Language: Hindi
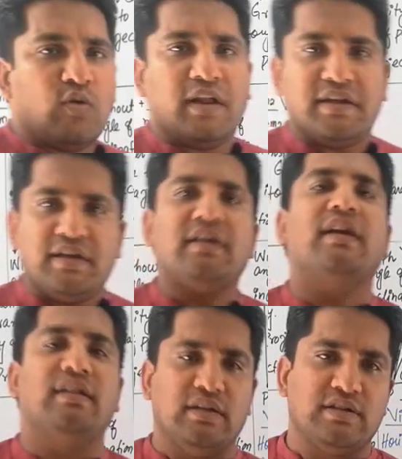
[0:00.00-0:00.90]
कोलेजन के
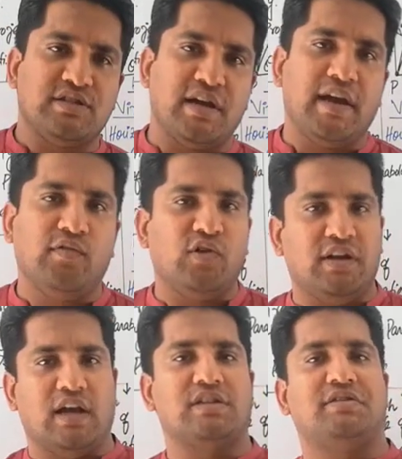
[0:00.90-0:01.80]
अंदर चाहे वो
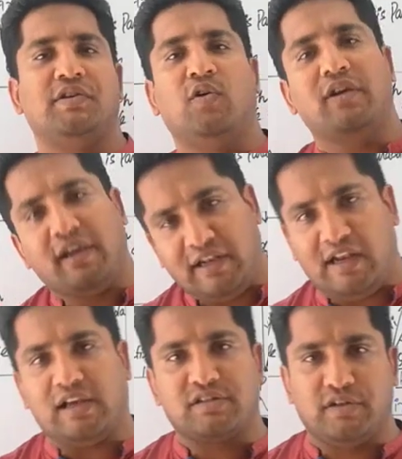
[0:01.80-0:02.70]
इलास्टिक हो या इन
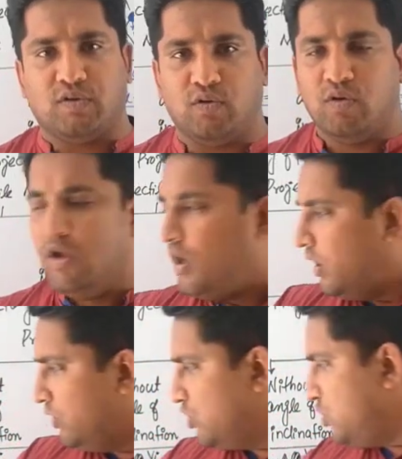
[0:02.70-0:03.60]
इलास्टिक हो
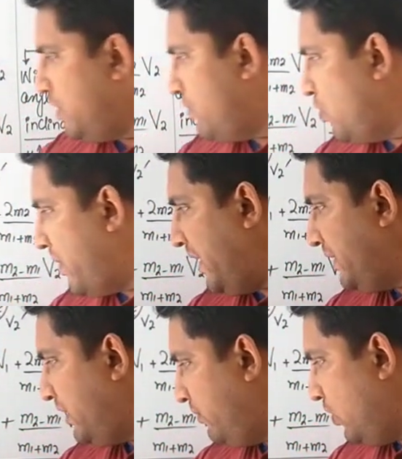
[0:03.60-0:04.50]
उसमें
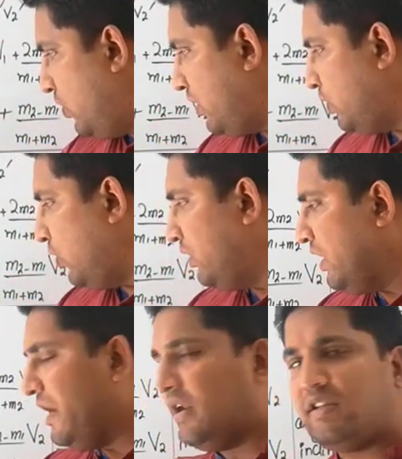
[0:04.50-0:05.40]
मोमेंटम और
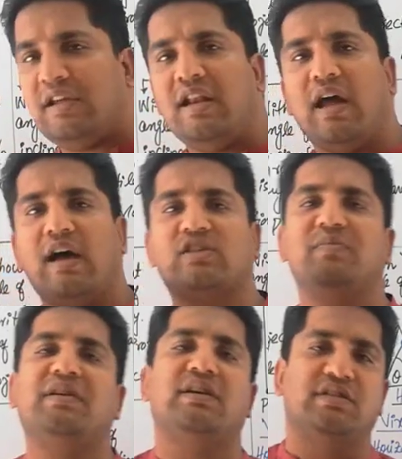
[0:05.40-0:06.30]
टोटल एनर्जी
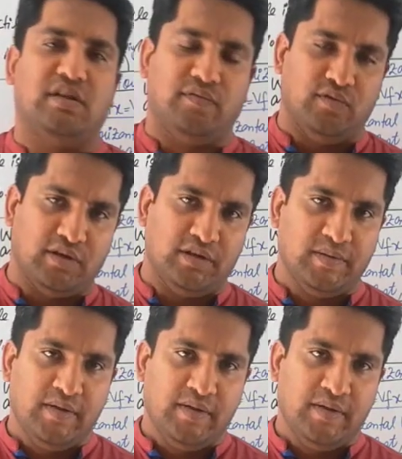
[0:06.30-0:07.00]
लाजमी कंजर्व होगी